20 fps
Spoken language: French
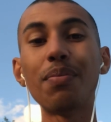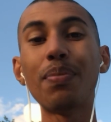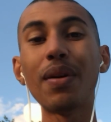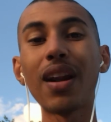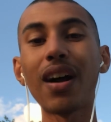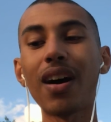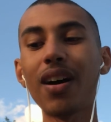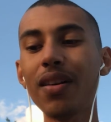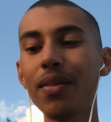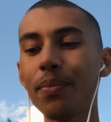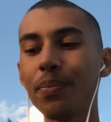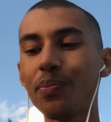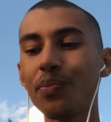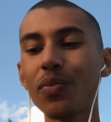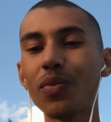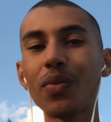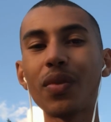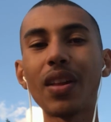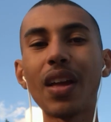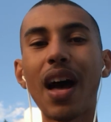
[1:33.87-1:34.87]
pèlerins
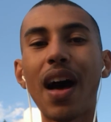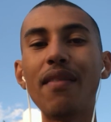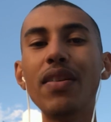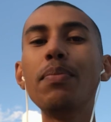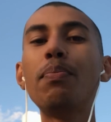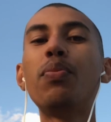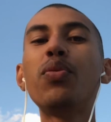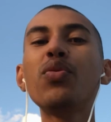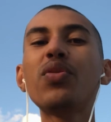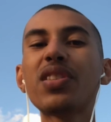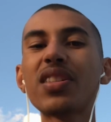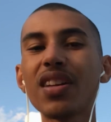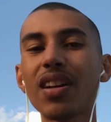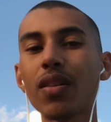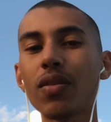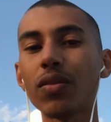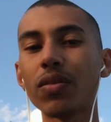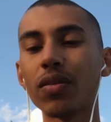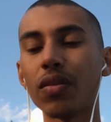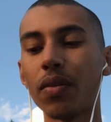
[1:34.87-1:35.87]
avaient plus de
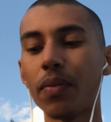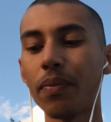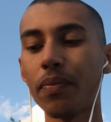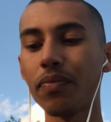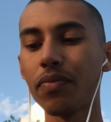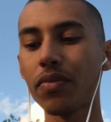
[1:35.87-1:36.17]
50 ans.